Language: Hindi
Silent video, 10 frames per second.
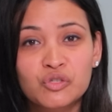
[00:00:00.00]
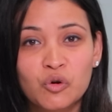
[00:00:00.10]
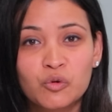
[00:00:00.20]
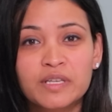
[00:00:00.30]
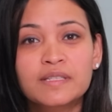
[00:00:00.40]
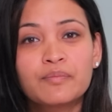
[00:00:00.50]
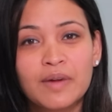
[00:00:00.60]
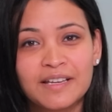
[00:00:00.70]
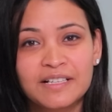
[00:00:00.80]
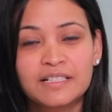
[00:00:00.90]
स्ट्रोक इज़ अ
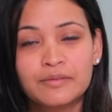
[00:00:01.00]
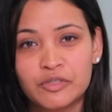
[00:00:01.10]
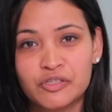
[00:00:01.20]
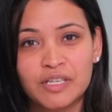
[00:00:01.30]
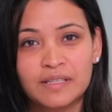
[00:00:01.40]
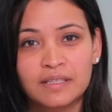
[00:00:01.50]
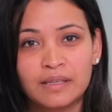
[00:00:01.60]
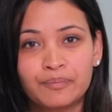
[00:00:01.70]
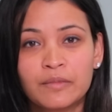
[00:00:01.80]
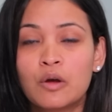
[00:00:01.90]
मेडिकल
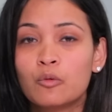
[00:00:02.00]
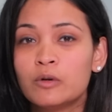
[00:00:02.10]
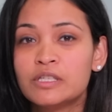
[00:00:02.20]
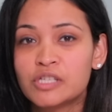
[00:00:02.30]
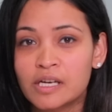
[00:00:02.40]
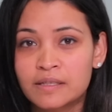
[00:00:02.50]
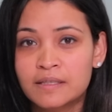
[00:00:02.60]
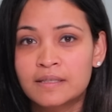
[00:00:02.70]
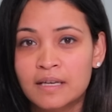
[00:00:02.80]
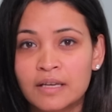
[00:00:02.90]
इमरजेंसी वी जस्ट
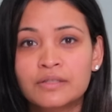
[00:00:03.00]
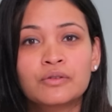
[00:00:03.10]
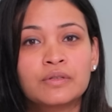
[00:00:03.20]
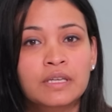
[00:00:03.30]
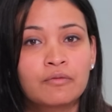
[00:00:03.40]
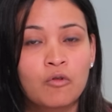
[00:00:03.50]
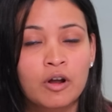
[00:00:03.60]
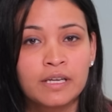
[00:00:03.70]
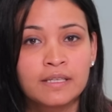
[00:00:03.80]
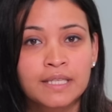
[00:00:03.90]
डिस्कस्ड उसके
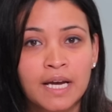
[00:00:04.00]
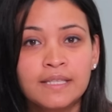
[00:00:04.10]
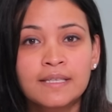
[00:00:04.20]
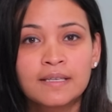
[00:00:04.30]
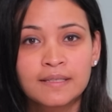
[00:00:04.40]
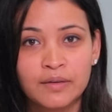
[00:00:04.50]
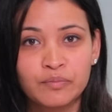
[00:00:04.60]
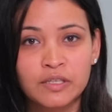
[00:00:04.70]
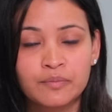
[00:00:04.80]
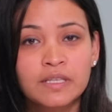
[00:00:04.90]
वार्निंग साइंस
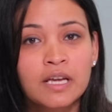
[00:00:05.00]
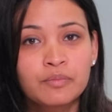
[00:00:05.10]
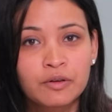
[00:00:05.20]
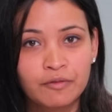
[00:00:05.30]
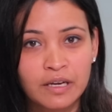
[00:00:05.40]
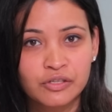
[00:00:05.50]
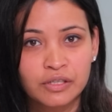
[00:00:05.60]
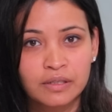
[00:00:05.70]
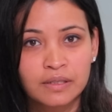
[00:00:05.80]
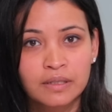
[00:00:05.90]
सिम्टम्स एंड
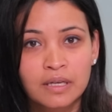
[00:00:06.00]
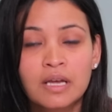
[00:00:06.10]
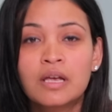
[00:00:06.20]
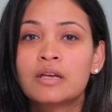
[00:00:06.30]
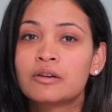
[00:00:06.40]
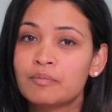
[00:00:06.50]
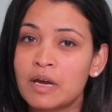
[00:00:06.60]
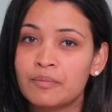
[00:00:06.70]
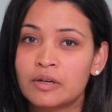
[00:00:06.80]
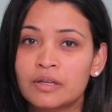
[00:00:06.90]
प्रिवेंशंस
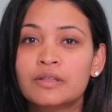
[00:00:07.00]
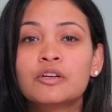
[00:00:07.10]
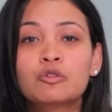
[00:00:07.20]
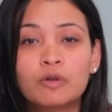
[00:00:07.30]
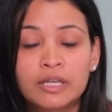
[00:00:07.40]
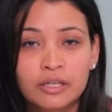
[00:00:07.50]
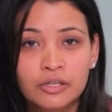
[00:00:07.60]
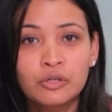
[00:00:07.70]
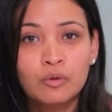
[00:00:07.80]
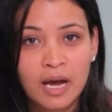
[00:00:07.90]
रिमेंबर द क्विकर
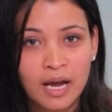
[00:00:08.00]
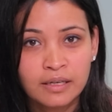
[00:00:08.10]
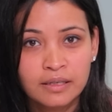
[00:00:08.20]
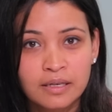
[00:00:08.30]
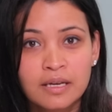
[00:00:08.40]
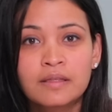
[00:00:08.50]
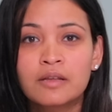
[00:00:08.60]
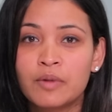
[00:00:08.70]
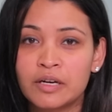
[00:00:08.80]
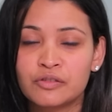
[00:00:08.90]
यू एक्ट
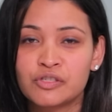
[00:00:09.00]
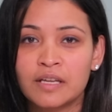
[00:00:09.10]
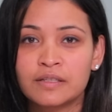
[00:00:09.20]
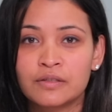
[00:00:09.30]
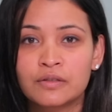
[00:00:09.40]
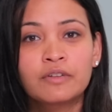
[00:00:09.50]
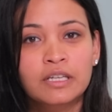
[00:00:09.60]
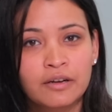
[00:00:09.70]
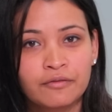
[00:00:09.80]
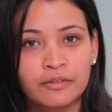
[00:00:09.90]
द बेटर चांसेस ऑफ
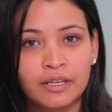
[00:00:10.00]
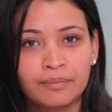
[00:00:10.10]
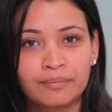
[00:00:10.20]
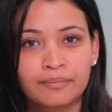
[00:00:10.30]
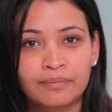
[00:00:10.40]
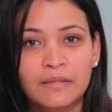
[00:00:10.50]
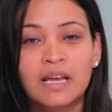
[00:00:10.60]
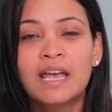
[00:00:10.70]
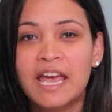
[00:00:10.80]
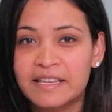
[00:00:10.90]
रिकवरी
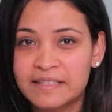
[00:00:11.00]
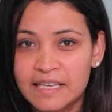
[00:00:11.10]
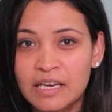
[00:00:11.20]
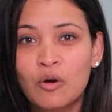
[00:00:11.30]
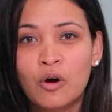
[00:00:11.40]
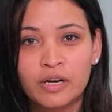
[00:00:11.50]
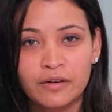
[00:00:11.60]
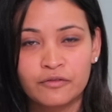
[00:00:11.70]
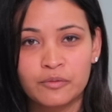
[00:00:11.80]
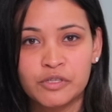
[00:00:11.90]
ऐसी ही और
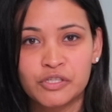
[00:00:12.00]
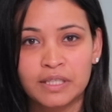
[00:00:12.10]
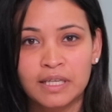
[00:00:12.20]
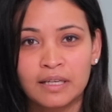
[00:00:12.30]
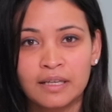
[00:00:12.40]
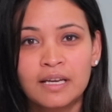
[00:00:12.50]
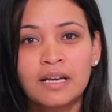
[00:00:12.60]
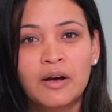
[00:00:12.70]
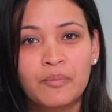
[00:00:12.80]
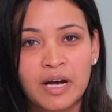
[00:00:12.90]
इन्फॉर्मेशन के
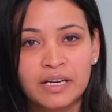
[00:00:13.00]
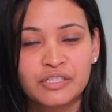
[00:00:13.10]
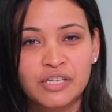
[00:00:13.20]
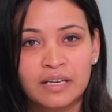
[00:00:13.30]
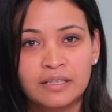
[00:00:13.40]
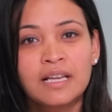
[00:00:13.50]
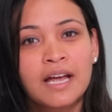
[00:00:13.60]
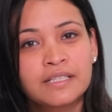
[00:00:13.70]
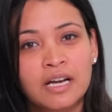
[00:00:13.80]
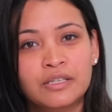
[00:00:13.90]
लिए हमारे चैनल
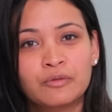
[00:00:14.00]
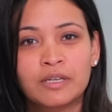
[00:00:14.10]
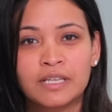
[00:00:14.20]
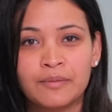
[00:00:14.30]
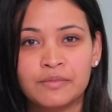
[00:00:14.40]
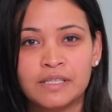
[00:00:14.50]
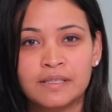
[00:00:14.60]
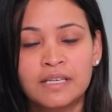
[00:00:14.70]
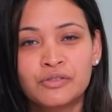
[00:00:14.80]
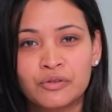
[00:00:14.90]
एट टाटा वन एम जी से